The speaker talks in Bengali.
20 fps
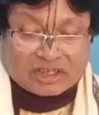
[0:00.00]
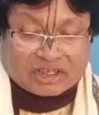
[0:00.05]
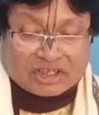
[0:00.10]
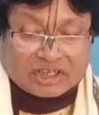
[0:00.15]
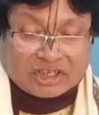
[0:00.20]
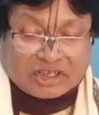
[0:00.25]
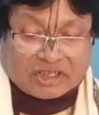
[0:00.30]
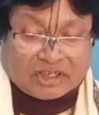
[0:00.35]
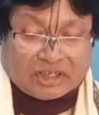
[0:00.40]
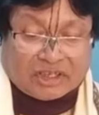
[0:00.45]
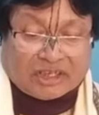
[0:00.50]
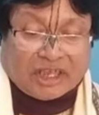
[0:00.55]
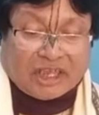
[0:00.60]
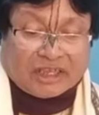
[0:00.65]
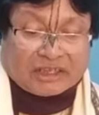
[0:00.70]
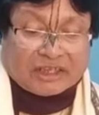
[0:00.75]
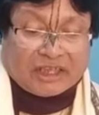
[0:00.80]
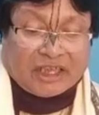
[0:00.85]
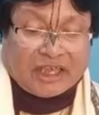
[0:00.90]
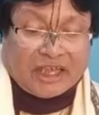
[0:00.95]

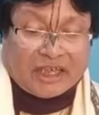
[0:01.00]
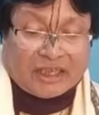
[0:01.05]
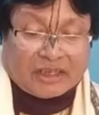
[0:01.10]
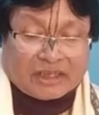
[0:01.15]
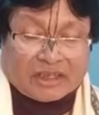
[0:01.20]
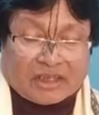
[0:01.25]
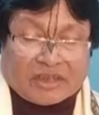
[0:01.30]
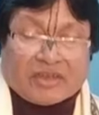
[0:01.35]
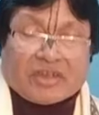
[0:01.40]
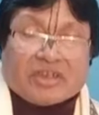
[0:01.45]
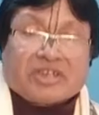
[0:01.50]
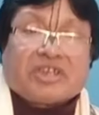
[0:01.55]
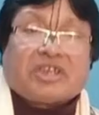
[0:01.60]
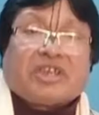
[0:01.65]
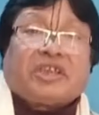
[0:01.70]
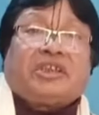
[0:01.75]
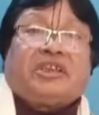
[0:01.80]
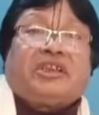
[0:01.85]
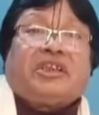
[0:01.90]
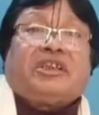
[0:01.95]
সিদ্ধিদাতা
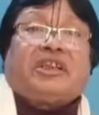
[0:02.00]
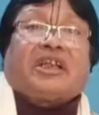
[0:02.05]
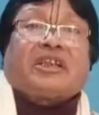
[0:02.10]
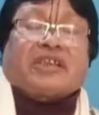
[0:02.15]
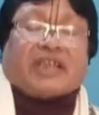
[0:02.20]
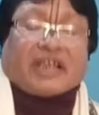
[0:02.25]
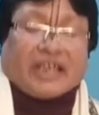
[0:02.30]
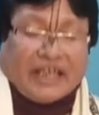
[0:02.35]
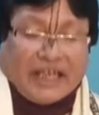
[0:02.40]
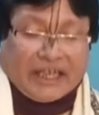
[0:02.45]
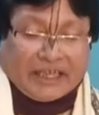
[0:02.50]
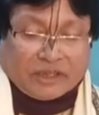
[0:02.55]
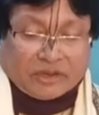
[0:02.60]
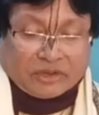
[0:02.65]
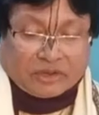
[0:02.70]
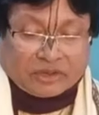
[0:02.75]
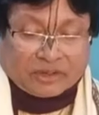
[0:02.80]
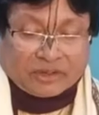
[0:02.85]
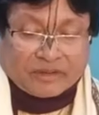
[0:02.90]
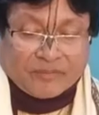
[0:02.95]
সিদ্ধিদাতা
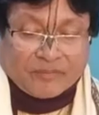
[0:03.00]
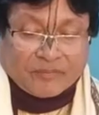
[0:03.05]
নারায়ণ